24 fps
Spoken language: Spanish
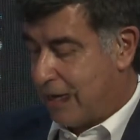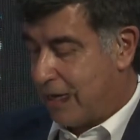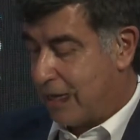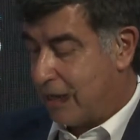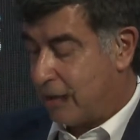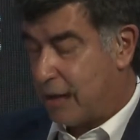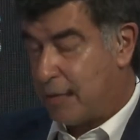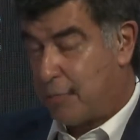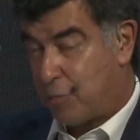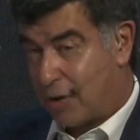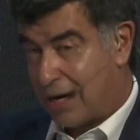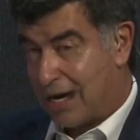
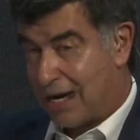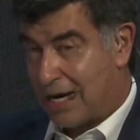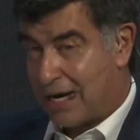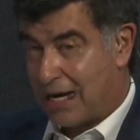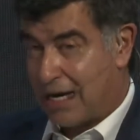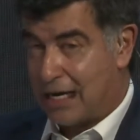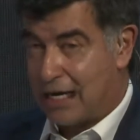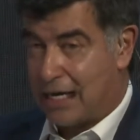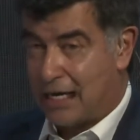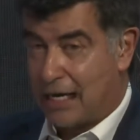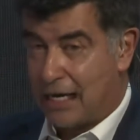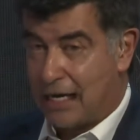y por la
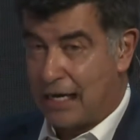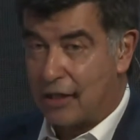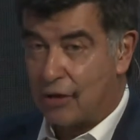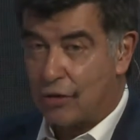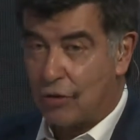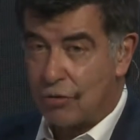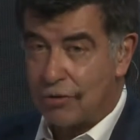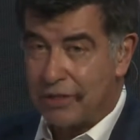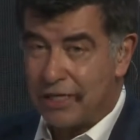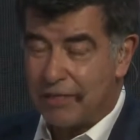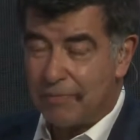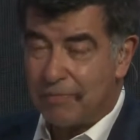Legalidad.
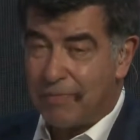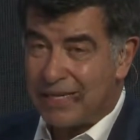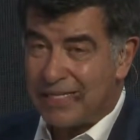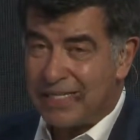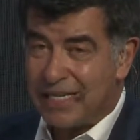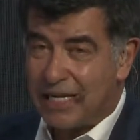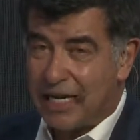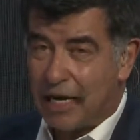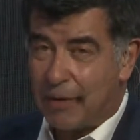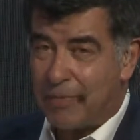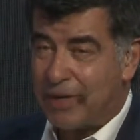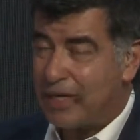Entonces,
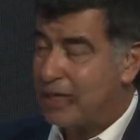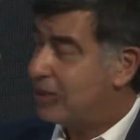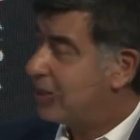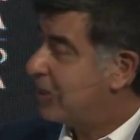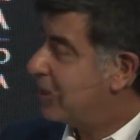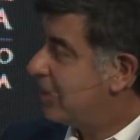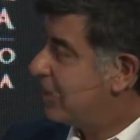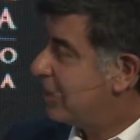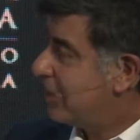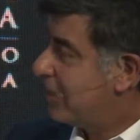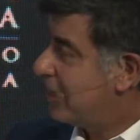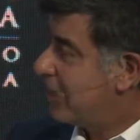
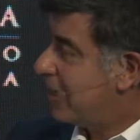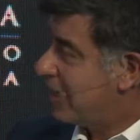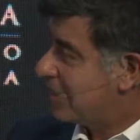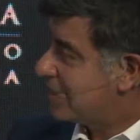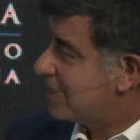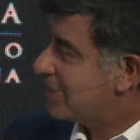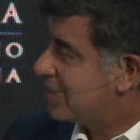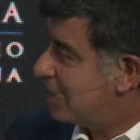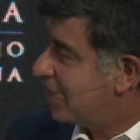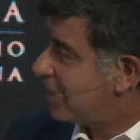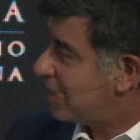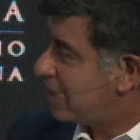básicamente, esa
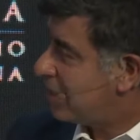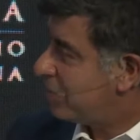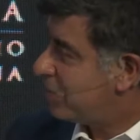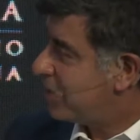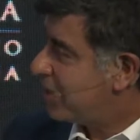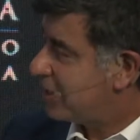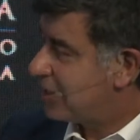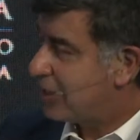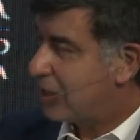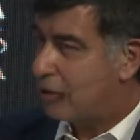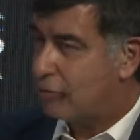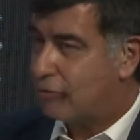es la
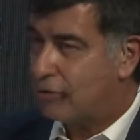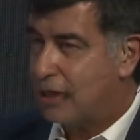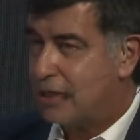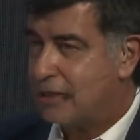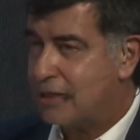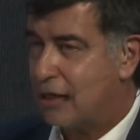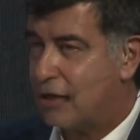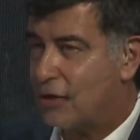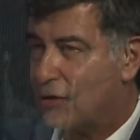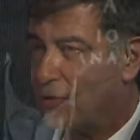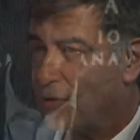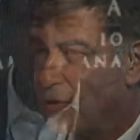herramienta que
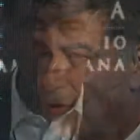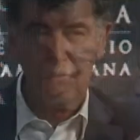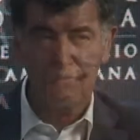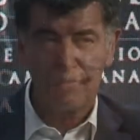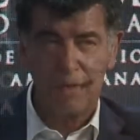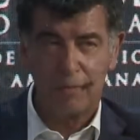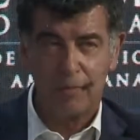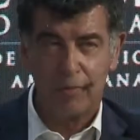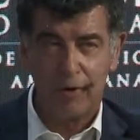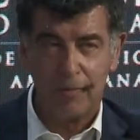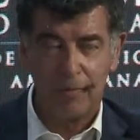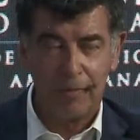utilizan los gobiernos
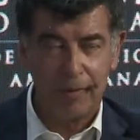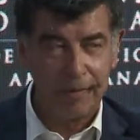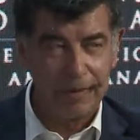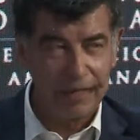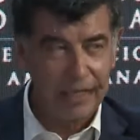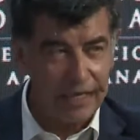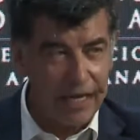para poder implementar.